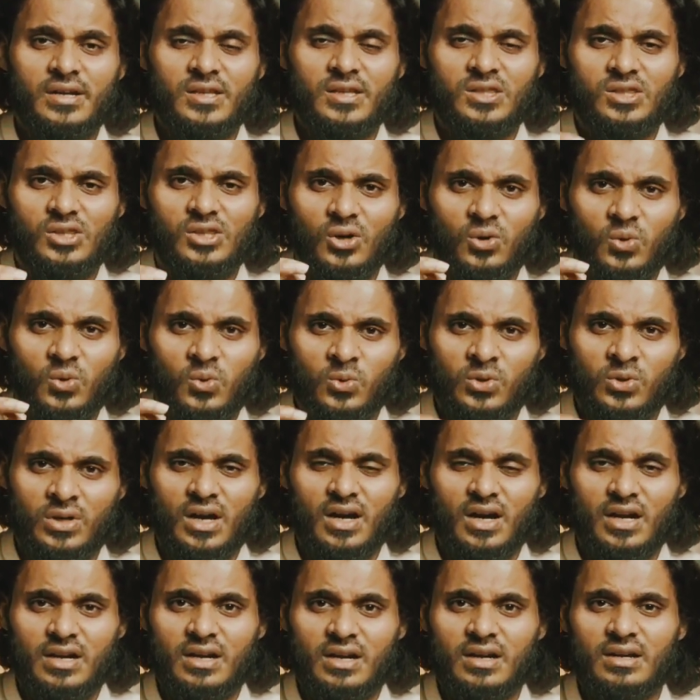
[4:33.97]
இத்த
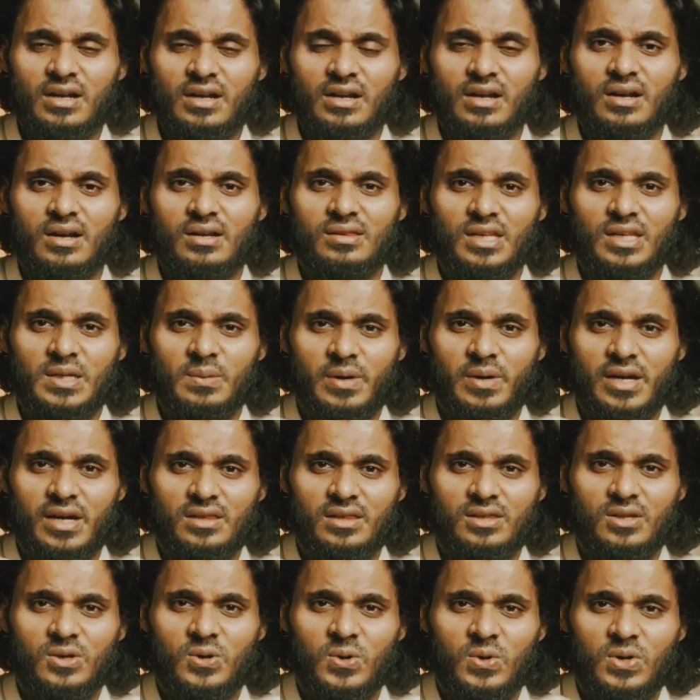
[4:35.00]
குன்னார் நரகத்தை
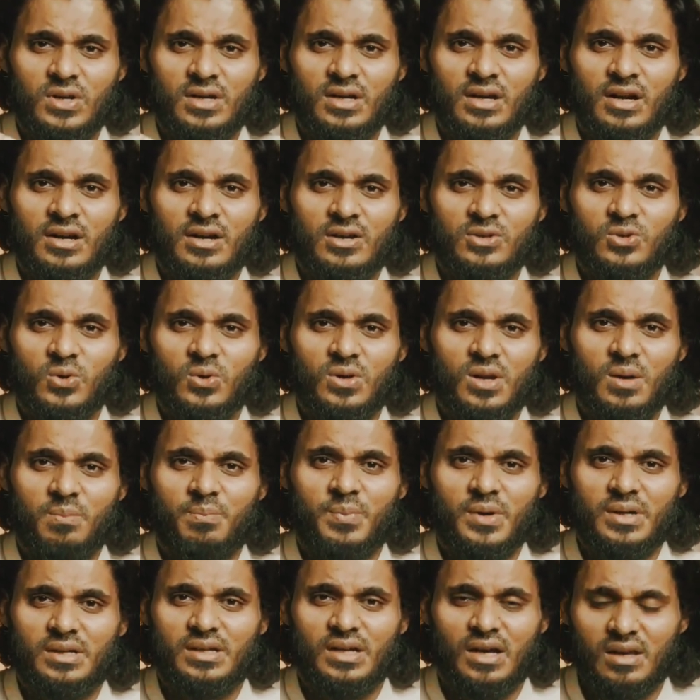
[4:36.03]
பயந்து கொள்ளுங்கள் என்று
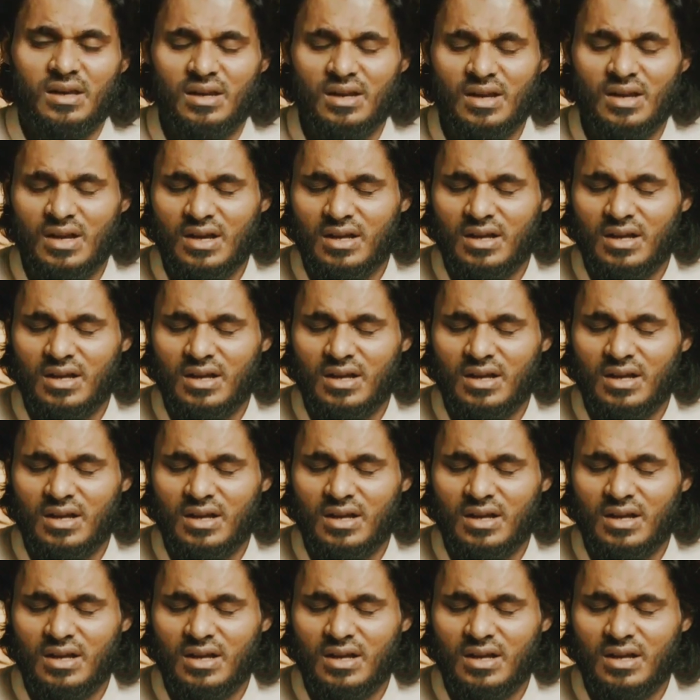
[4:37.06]
சொல்லப்பட்டால்